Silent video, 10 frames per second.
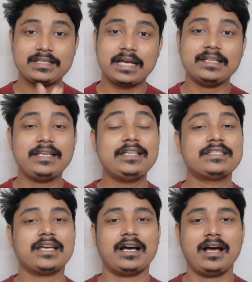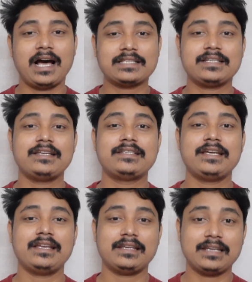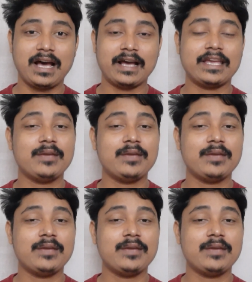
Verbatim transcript: যাদের ইচ্ছা আছে যে না